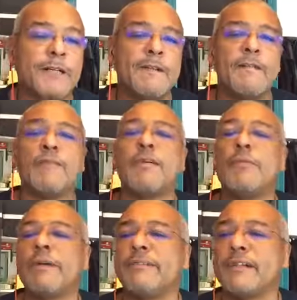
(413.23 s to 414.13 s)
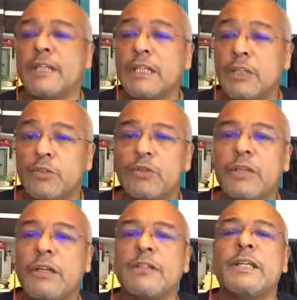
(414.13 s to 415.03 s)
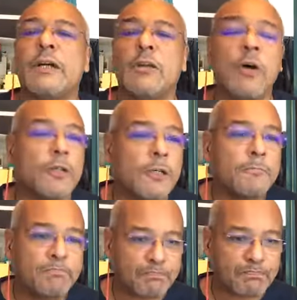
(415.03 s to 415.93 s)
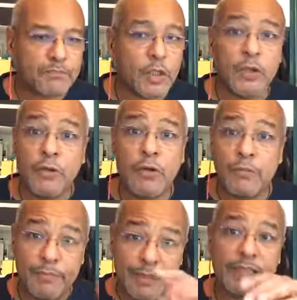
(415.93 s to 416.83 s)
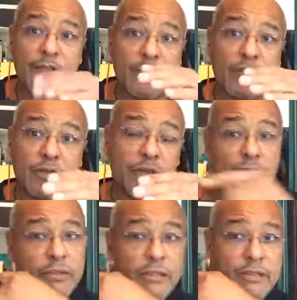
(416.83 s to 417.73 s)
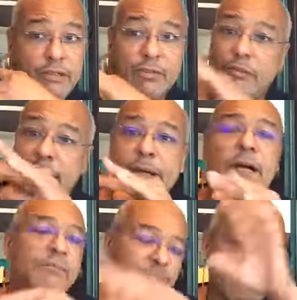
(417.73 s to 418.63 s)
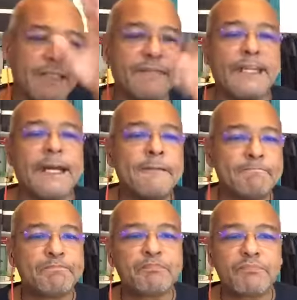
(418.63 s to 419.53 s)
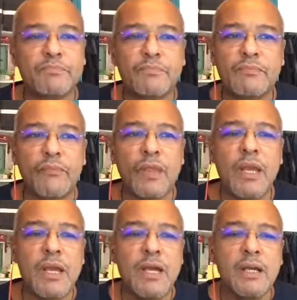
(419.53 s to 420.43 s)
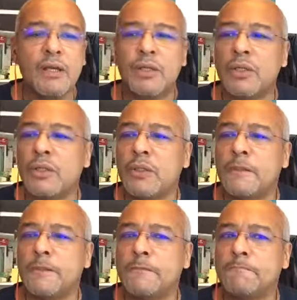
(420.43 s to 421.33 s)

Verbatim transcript: Enfin bon, bref, tout est rentré dans l'ordre. Euh, non, pas dans l'ordre euh, là-bas, ça viendra. Euh,